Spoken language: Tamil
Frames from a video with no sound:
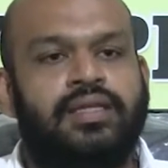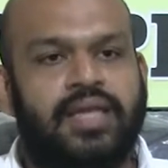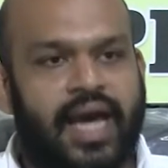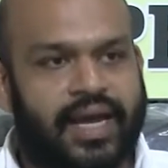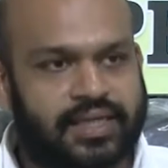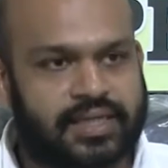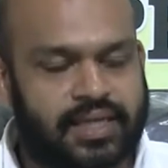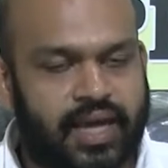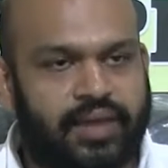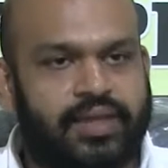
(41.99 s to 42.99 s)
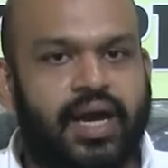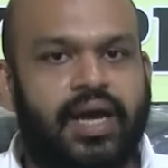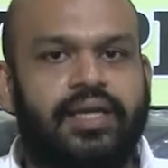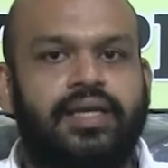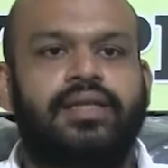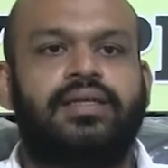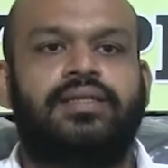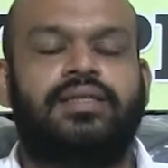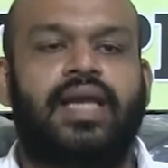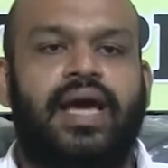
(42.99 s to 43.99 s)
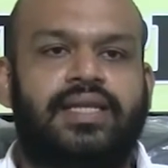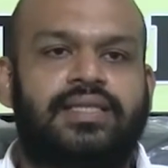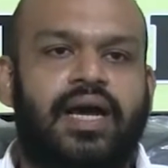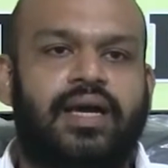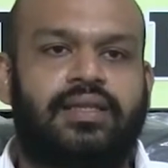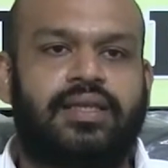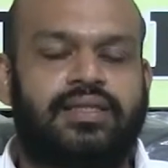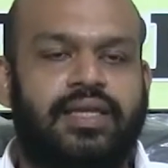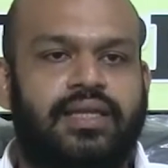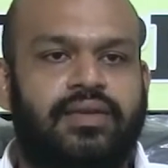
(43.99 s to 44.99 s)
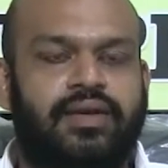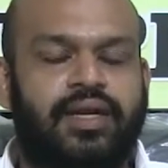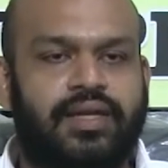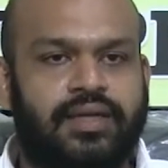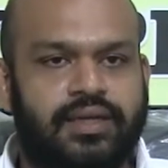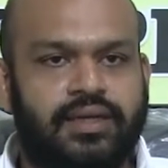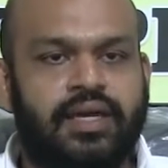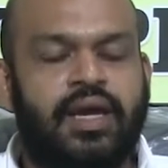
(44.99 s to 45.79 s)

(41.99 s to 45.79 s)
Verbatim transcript: சில அரச அதிகாரிகள் சில அரசாங்கத்தை சேர்ந்தவர்கள் இன்று